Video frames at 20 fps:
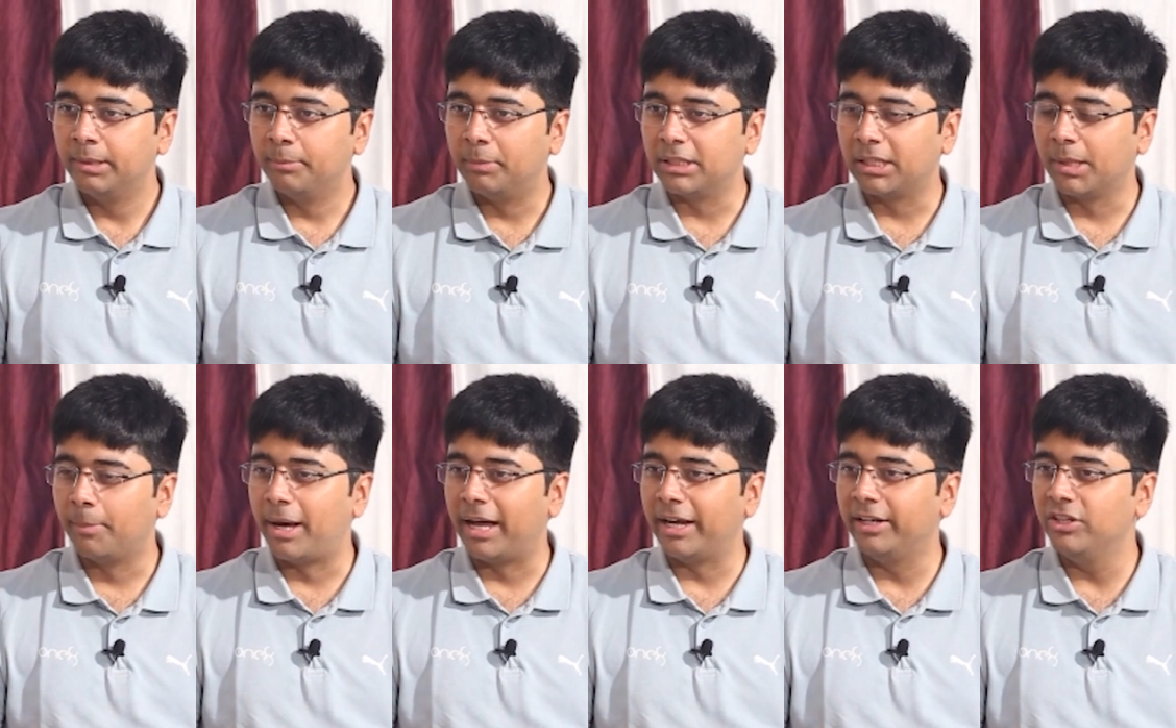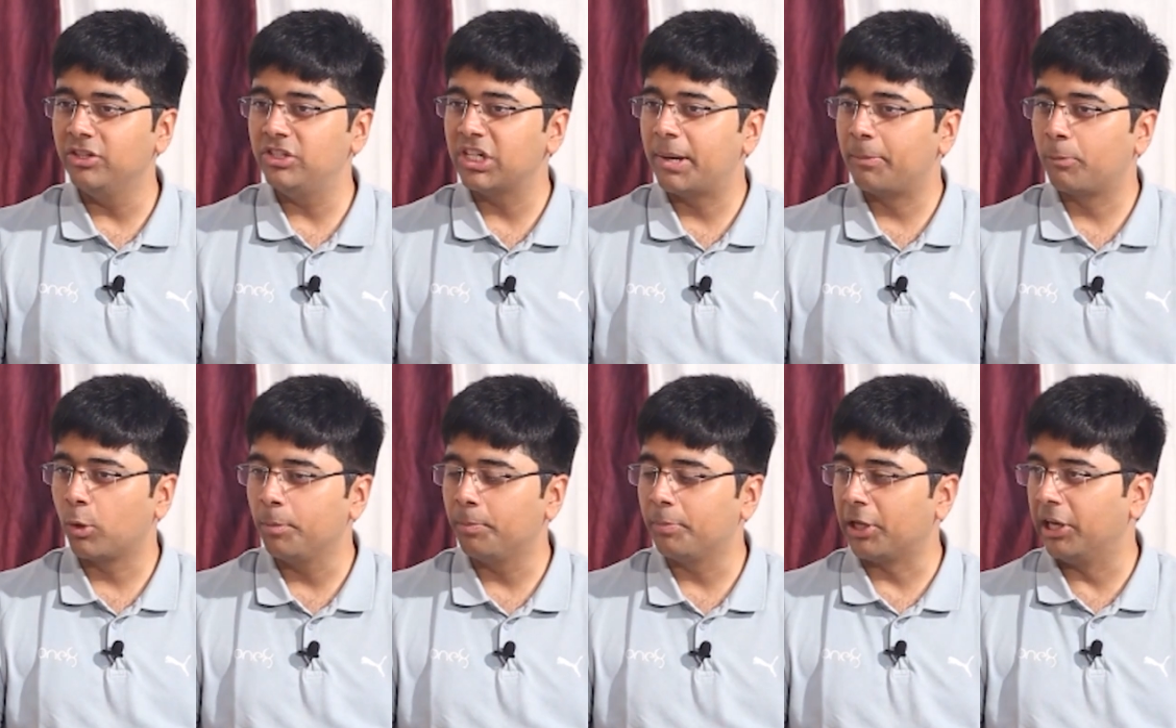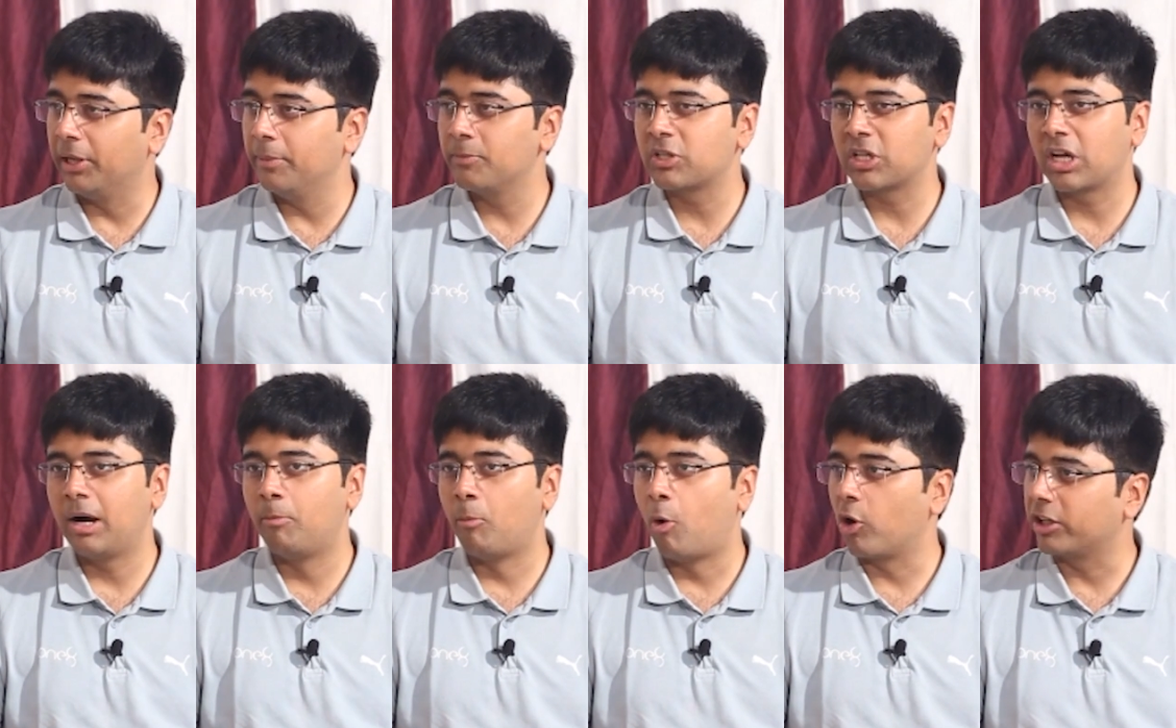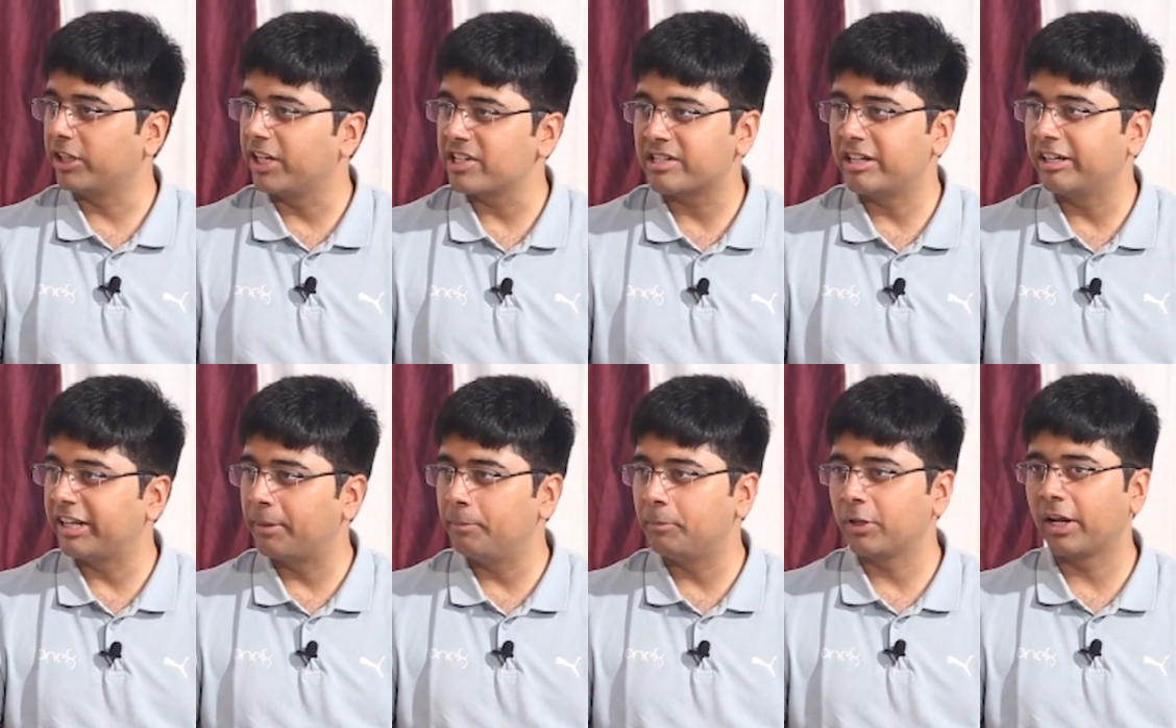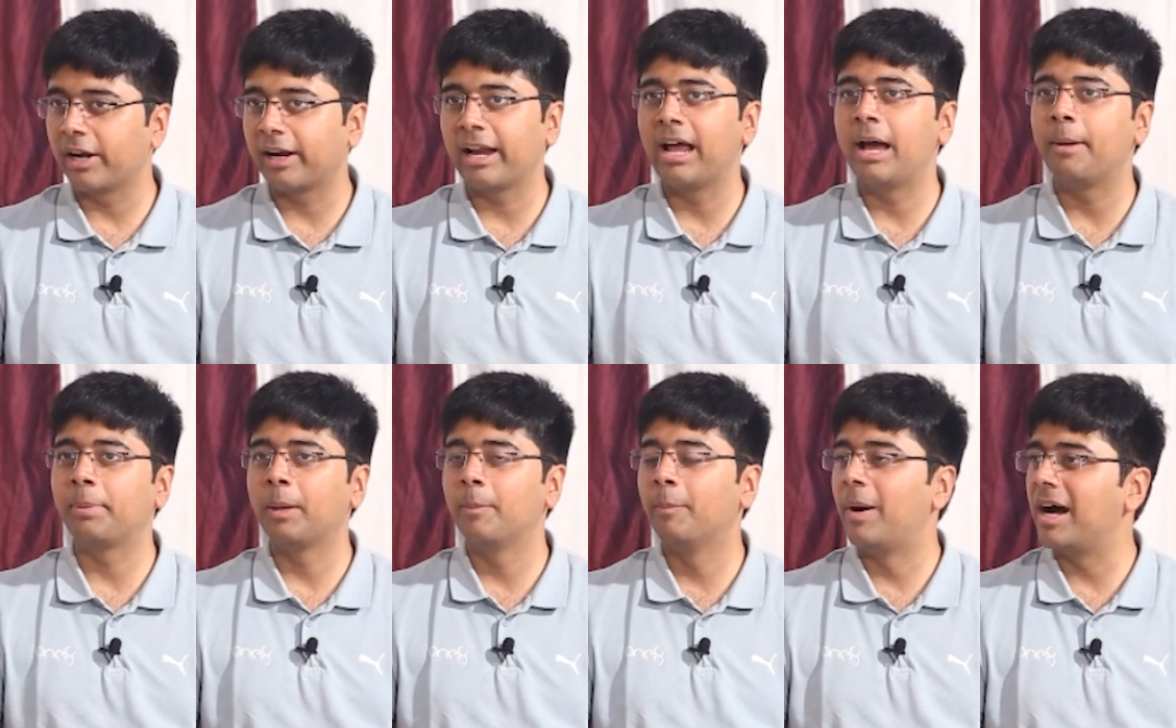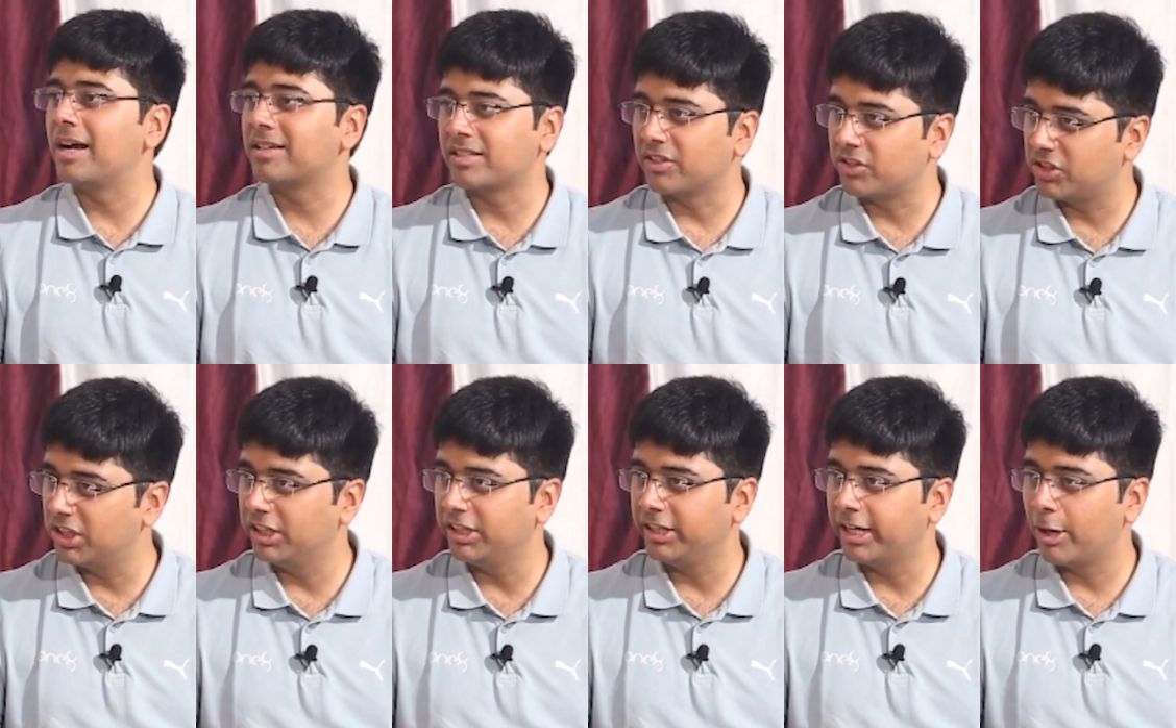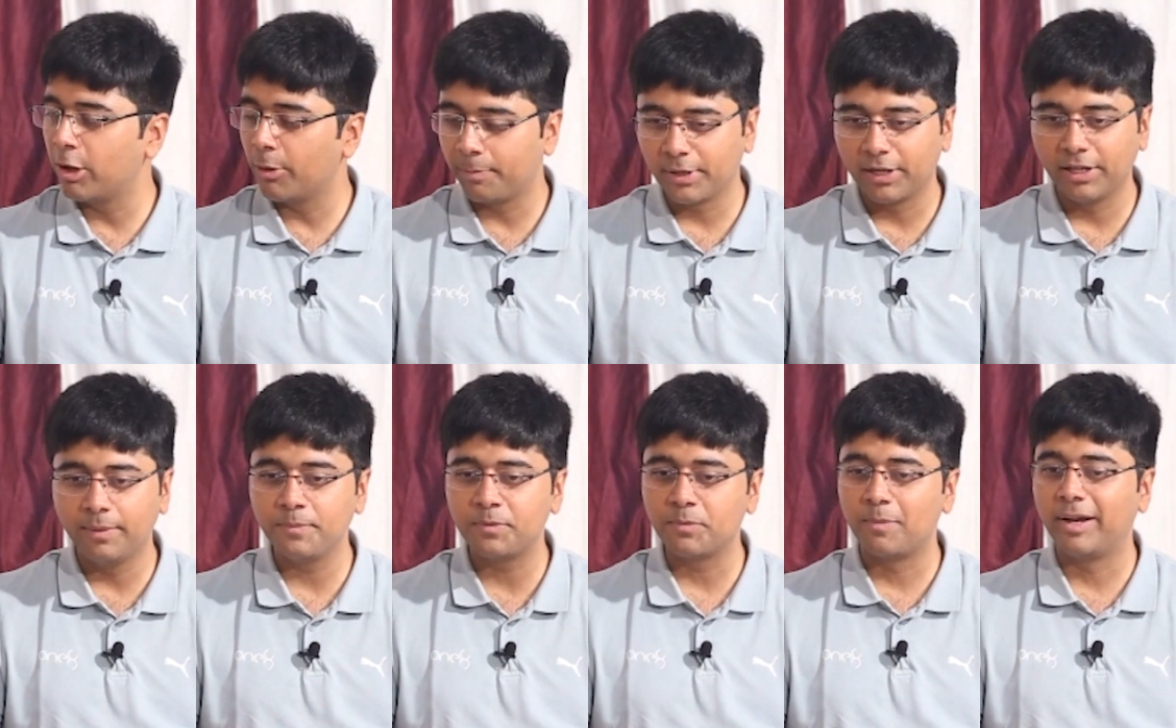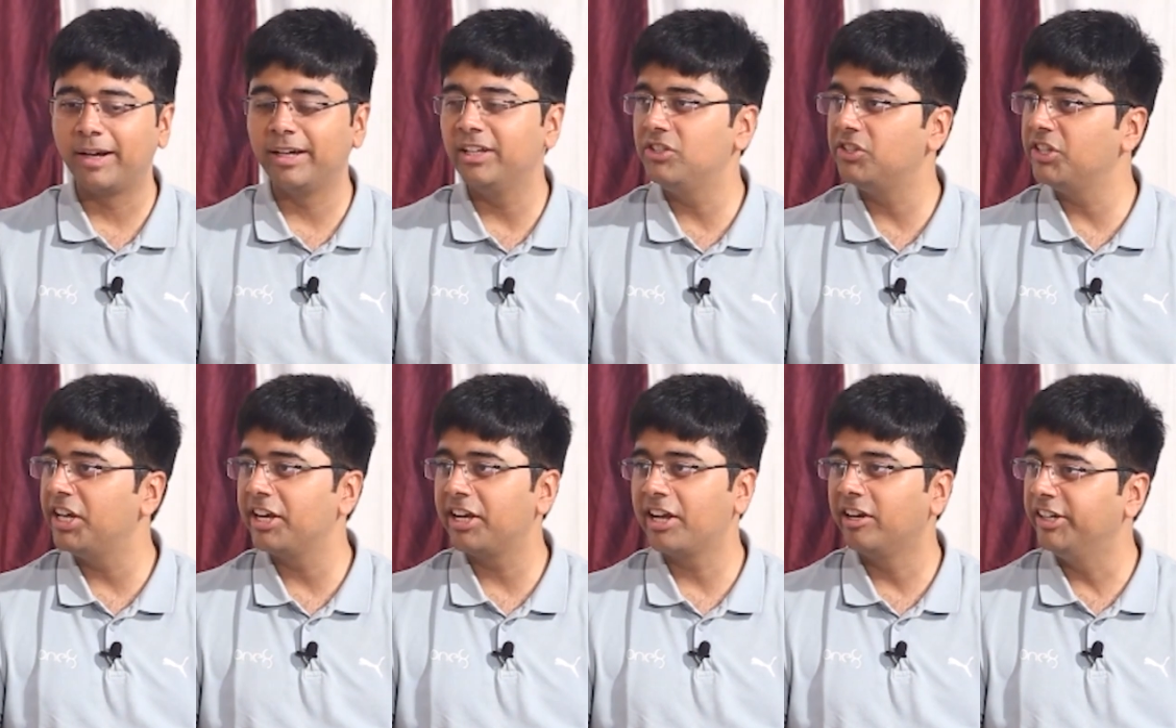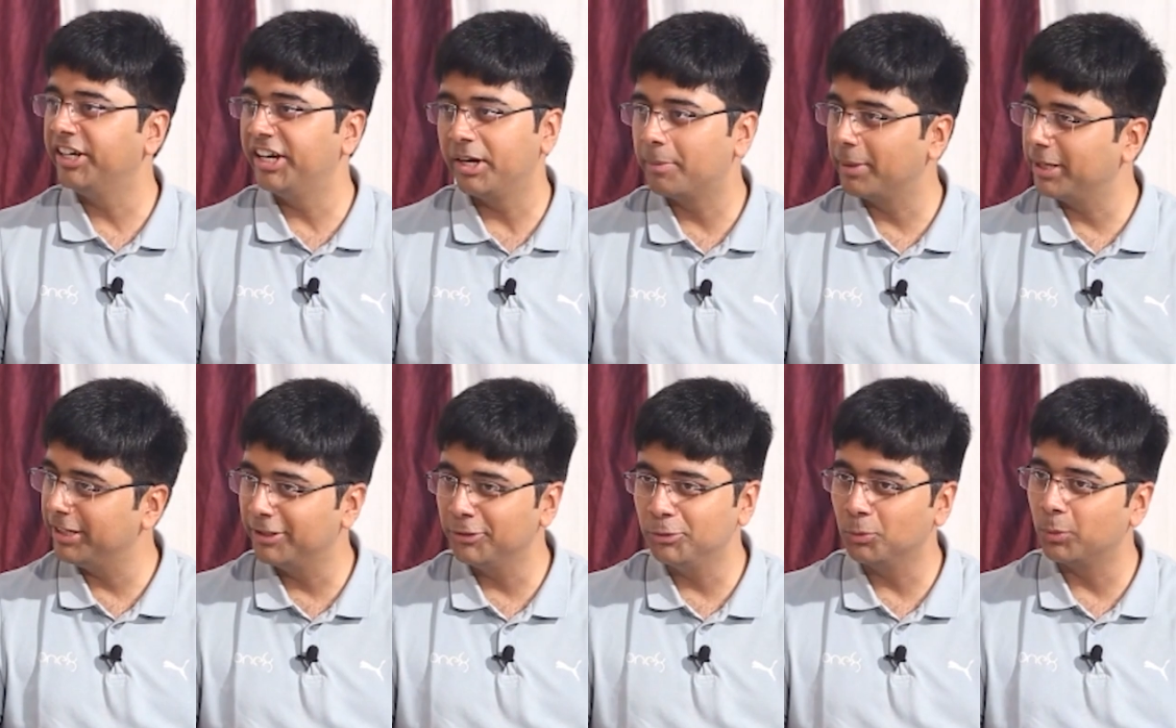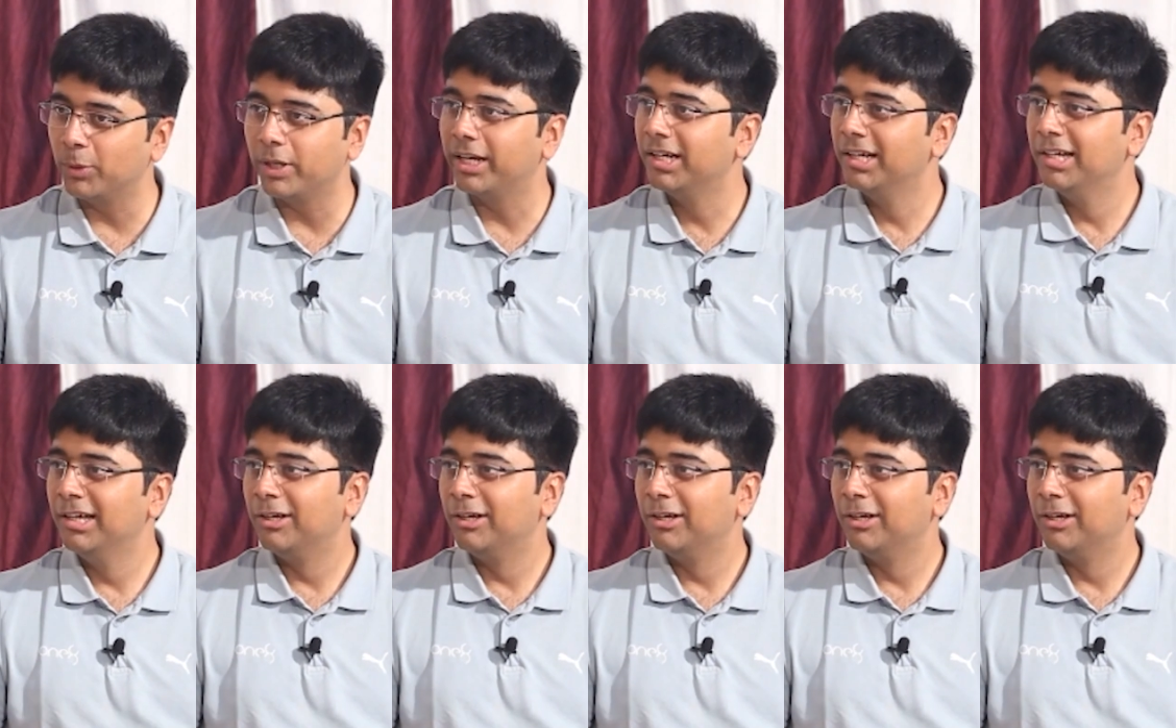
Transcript: मतलब मान लीजिए आप कोई प्रिलिम्स का मॉक टेस्ट अटैम्प्ट कर रहे हैं आपके मार्क्स अच्छे नहीं आए और प्रिलिम्स मान लीजिए एक या डेढ़ महीने दूर है